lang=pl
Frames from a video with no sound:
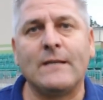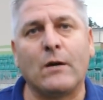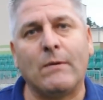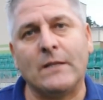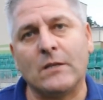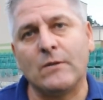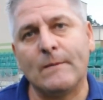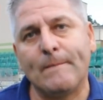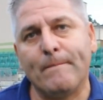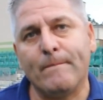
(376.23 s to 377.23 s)
zakładać.
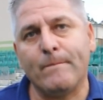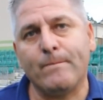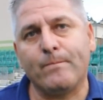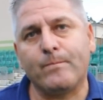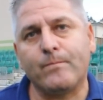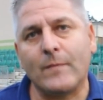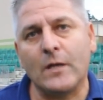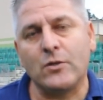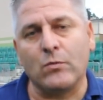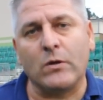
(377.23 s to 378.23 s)
Dzięki bardzo.
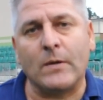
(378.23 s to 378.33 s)
Dziękuję